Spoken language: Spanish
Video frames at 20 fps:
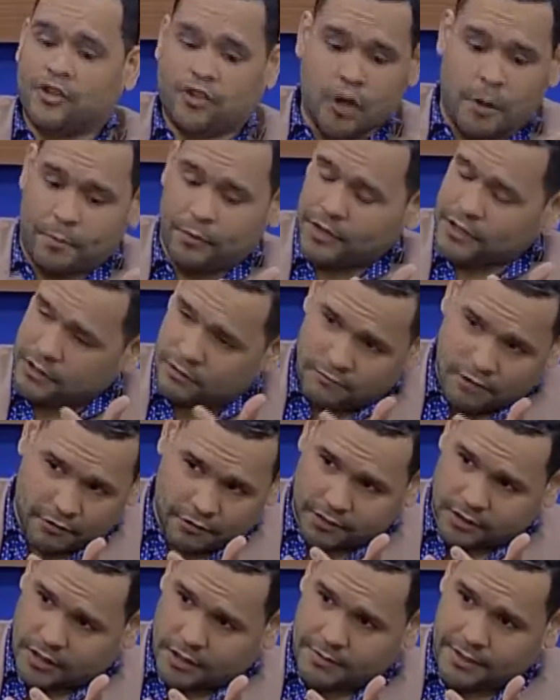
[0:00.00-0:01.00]
Yo por eso no hago
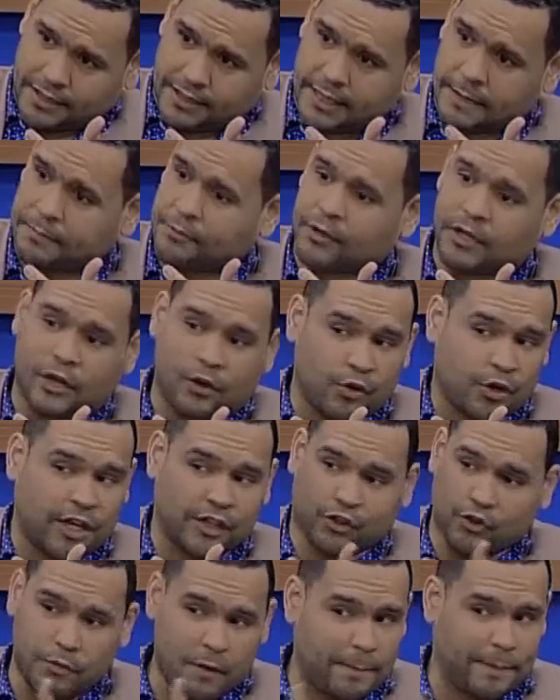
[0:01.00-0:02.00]
entrevista, porque lo que
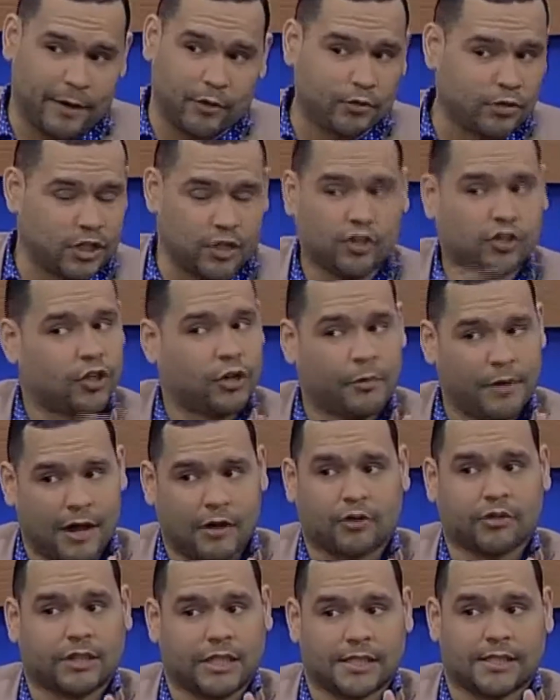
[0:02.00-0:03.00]
tú me preguntas yo te lo voy a
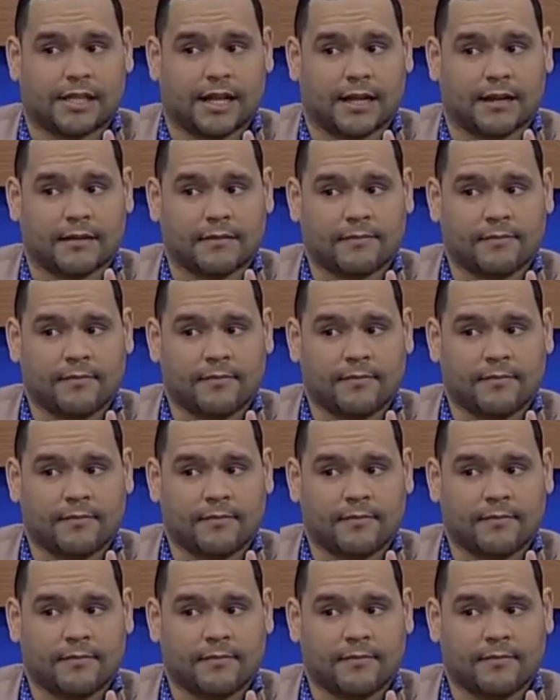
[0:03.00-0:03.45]
contestar.